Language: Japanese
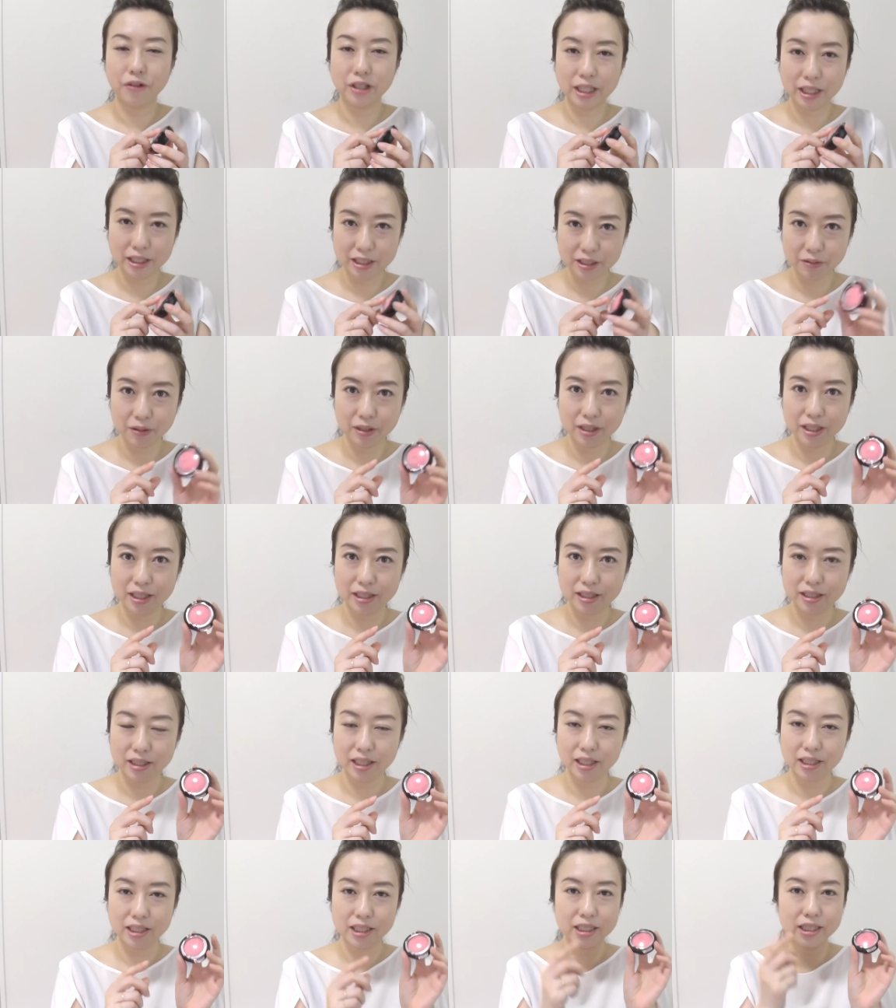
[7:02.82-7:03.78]
私はです
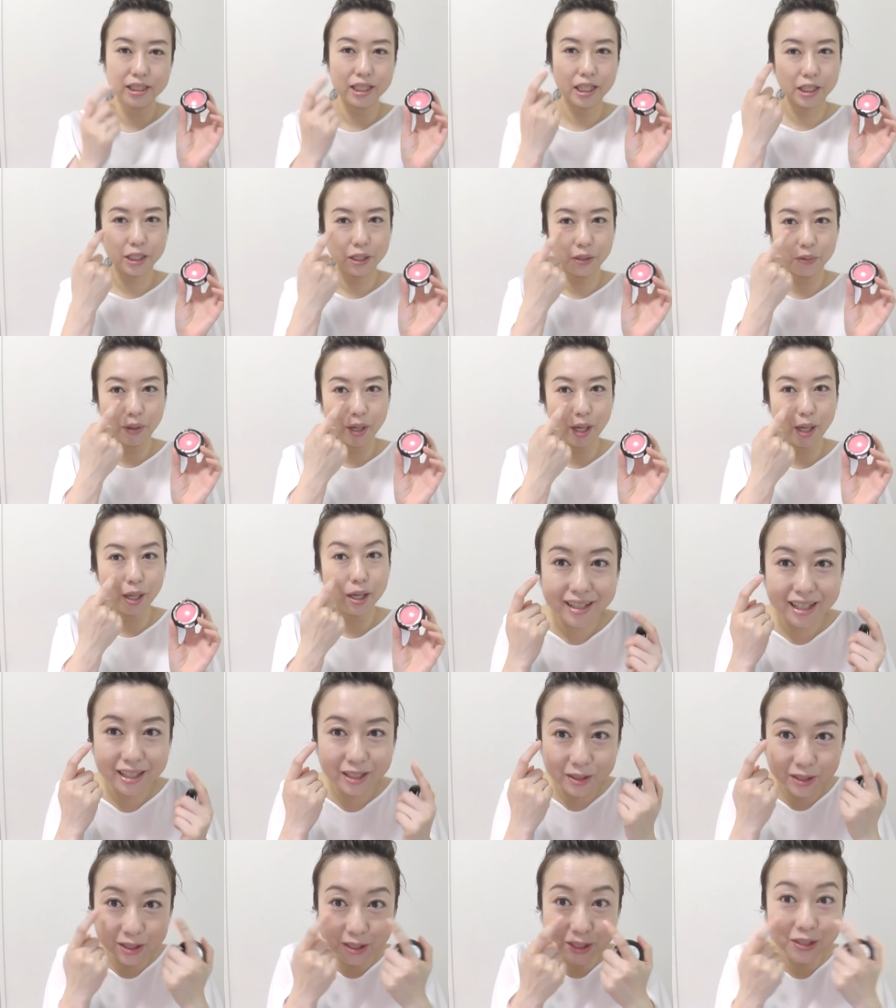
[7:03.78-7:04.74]
ね、実際には
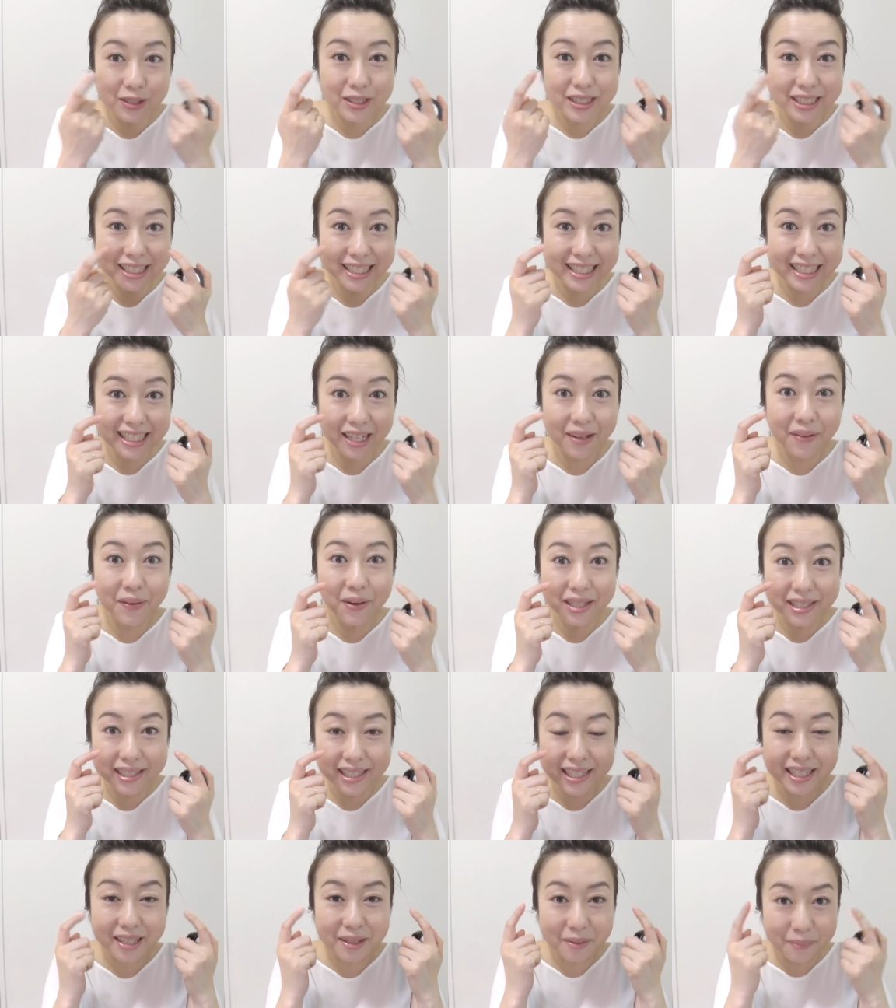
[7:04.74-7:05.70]
あの中心側
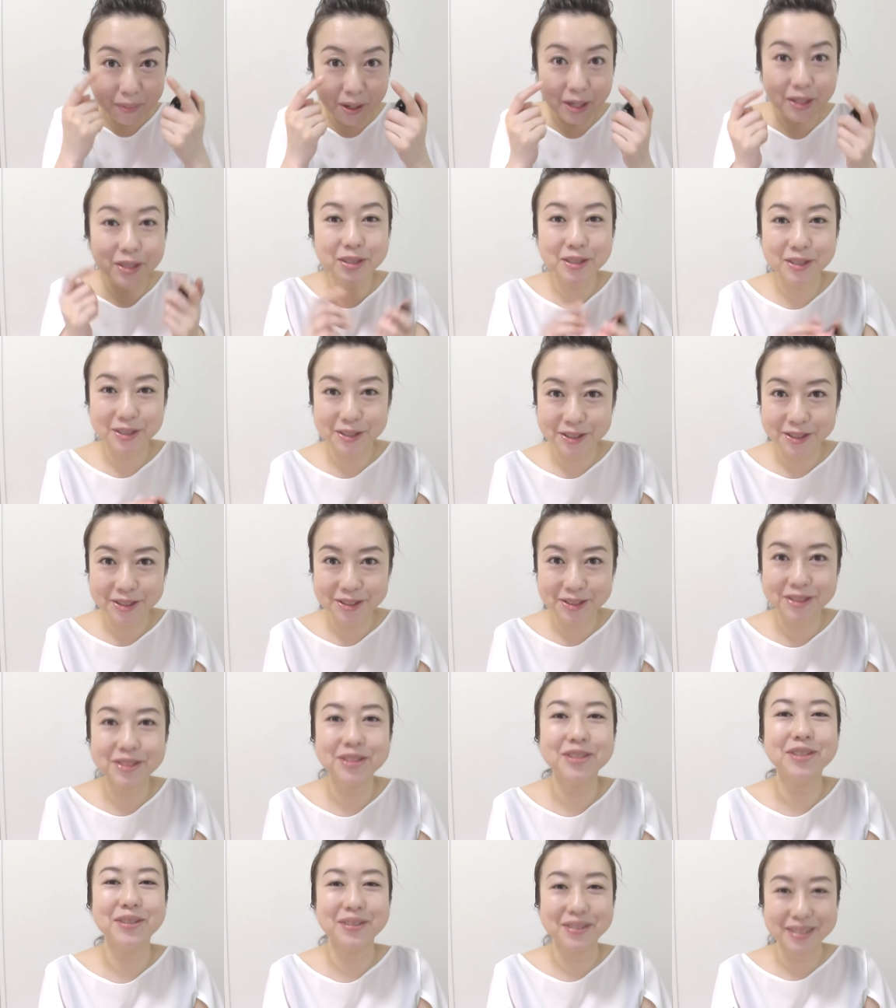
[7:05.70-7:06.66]
に丸く
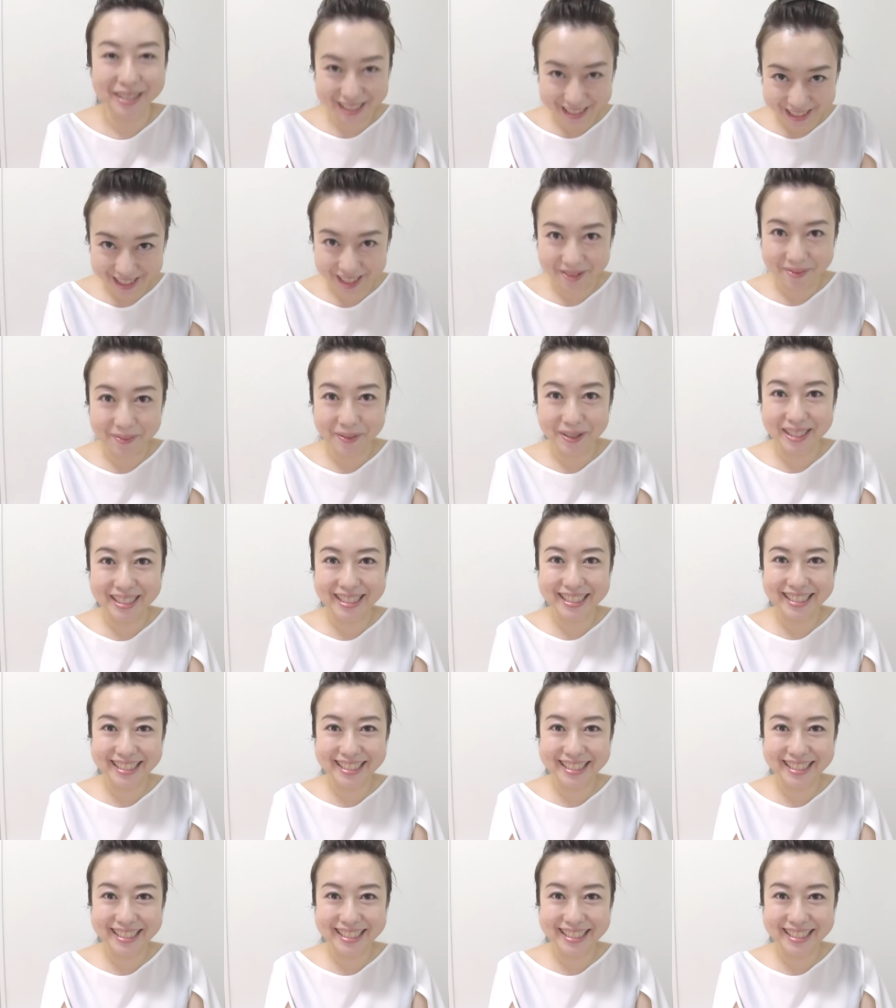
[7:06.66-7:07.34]
塗るようにしていま